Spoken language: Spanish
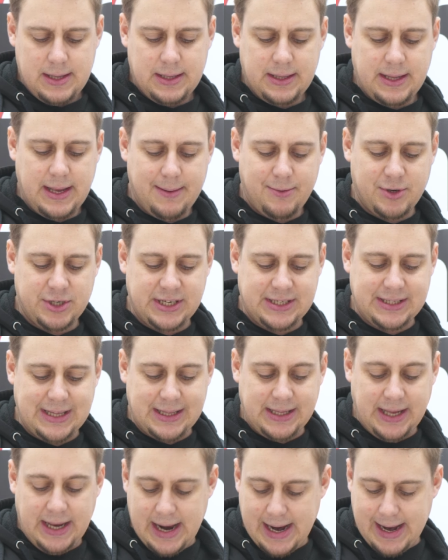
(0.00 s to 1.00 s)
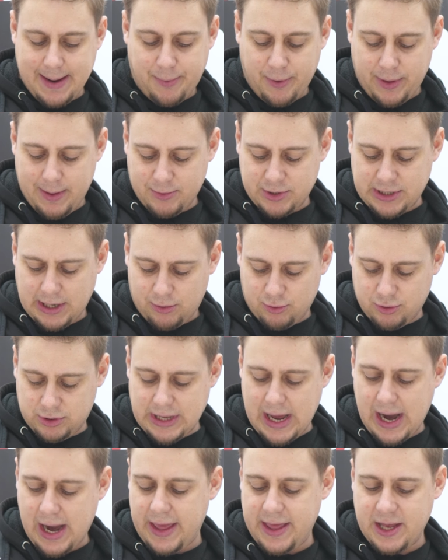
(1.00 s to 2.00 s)
tenemos esta tira que podemos
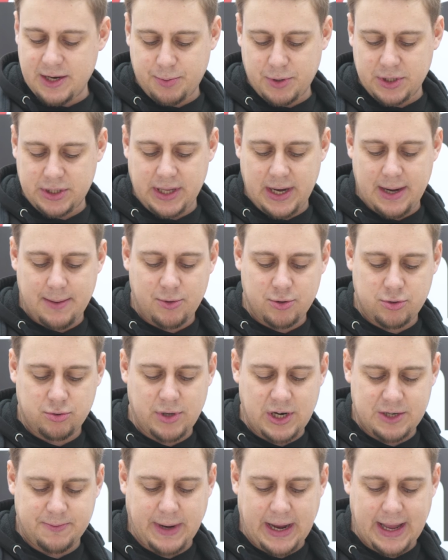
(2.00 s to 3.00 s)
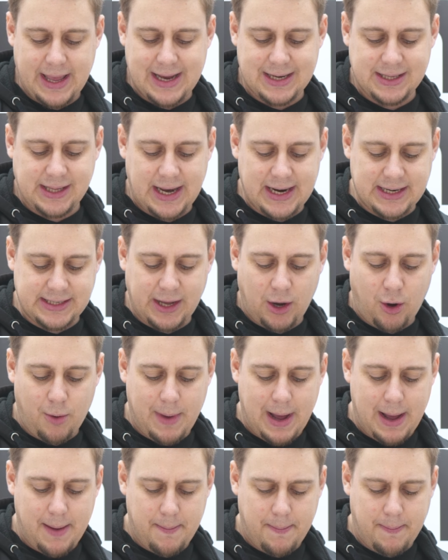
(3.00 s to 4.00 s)
ajustar y después tenemos unas pequeñas tiras de
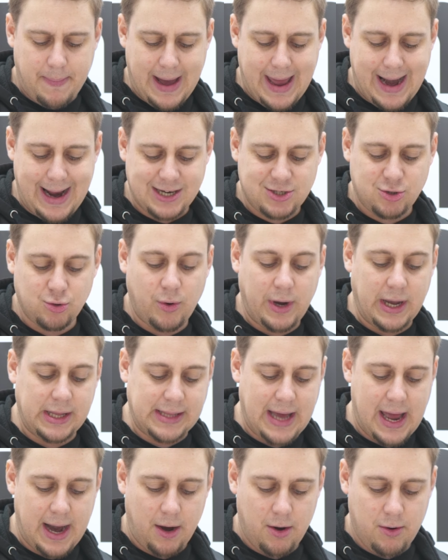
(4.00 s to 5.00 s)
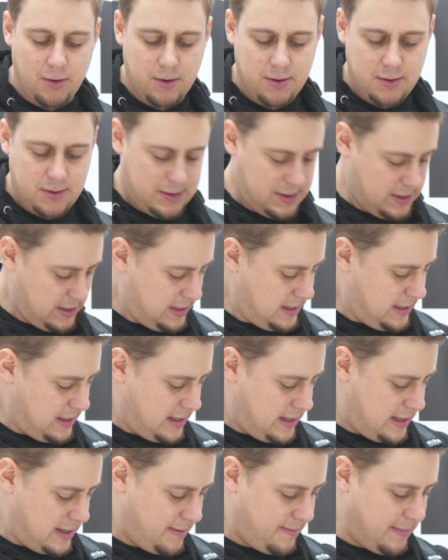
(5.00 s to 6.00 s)
goma para sujetarlo.
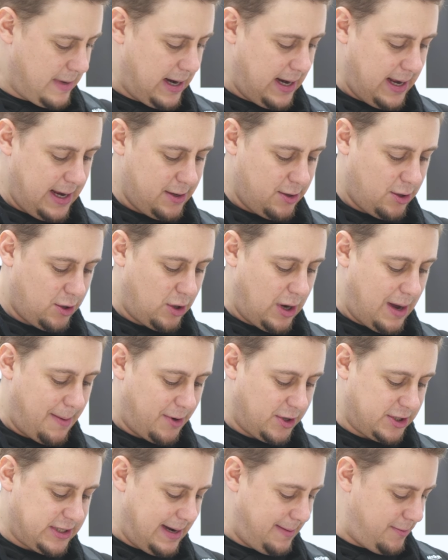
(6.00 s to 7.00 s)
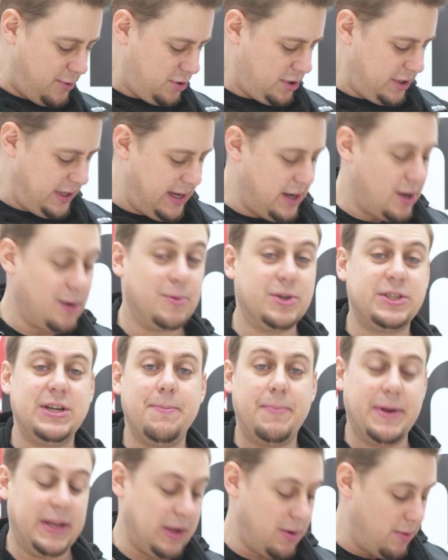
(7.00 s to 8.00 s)
¿Vale? Nos lo abrochamos y como
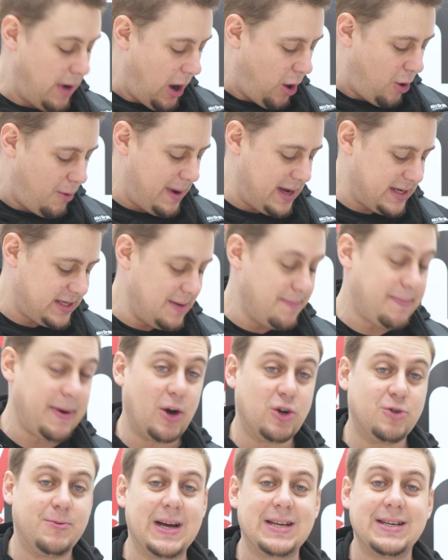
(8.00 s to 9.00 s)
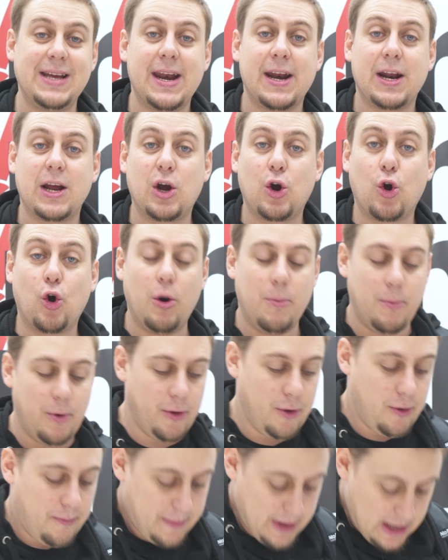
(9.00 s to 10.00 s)
siempre tiene una goma, siempre nos va a ser
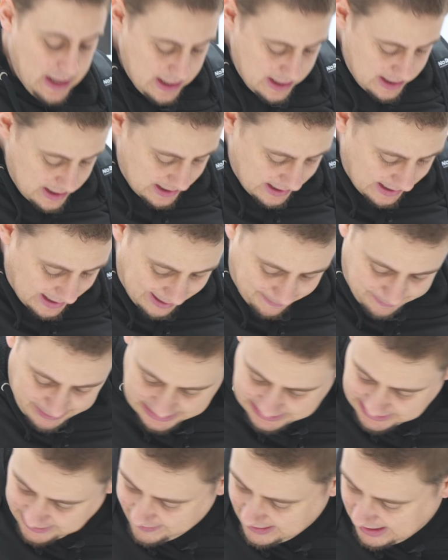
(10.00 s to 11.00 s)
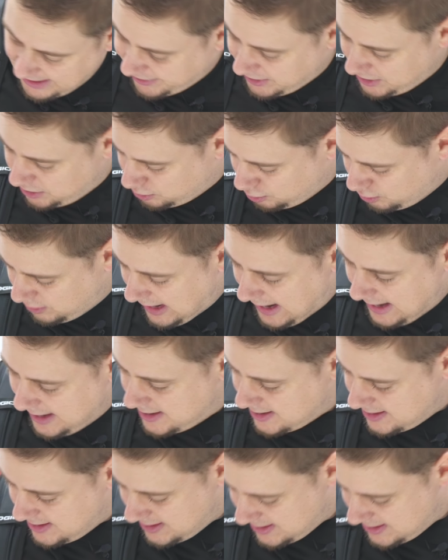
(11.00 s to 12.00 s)
cómodo. En la parte de la cintura,